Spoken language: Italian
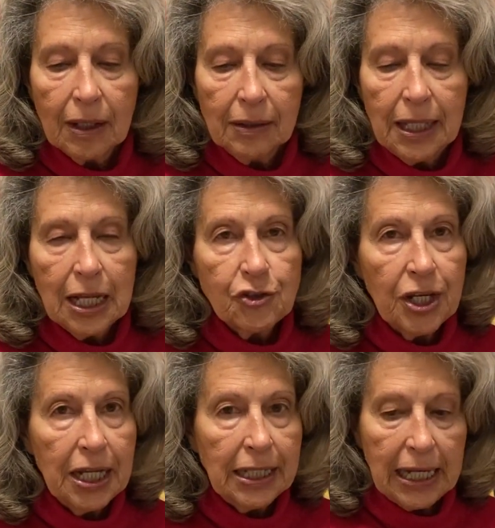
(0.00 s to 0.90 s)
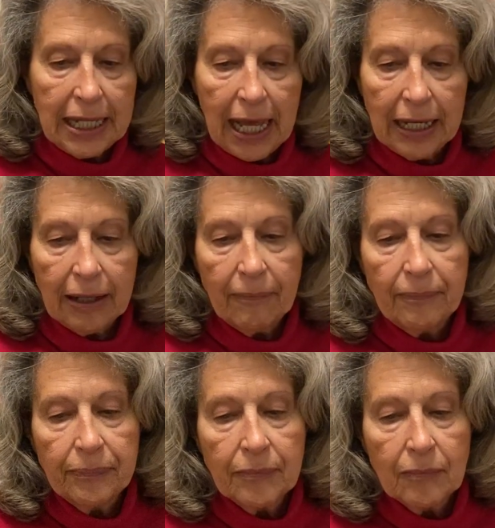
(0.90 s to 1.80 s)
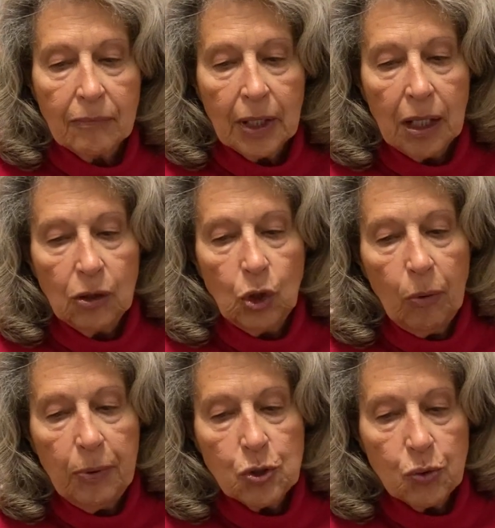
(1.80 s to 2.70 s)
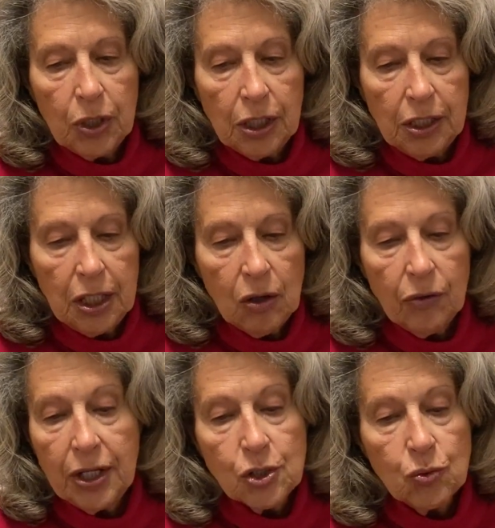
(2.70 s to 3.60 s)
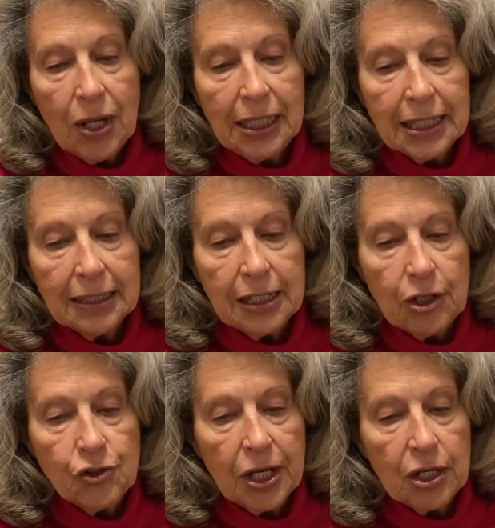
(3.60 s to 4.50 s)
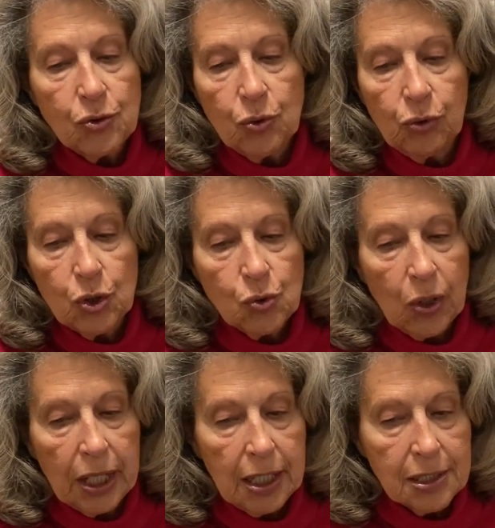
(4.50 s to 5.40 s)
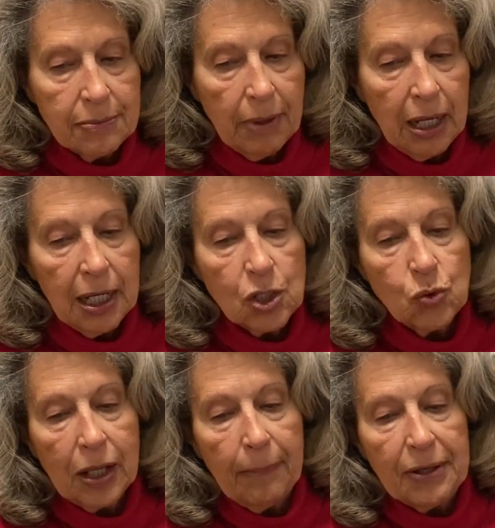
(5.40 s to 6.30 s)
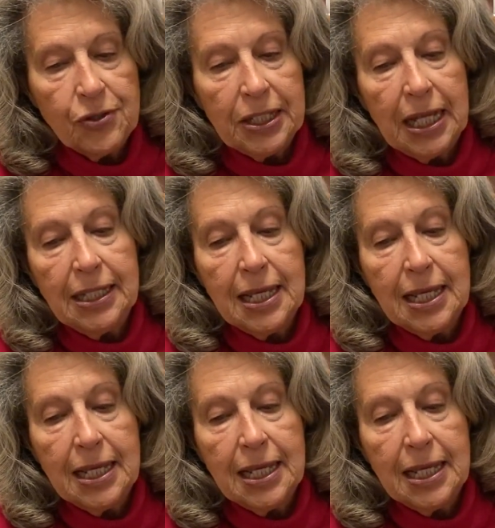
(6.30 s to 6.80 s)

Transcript: della scena italiana. Dopo il suo ritiro, nessun'altra attrice ha raggiunto il suo carisma, la sua capacità di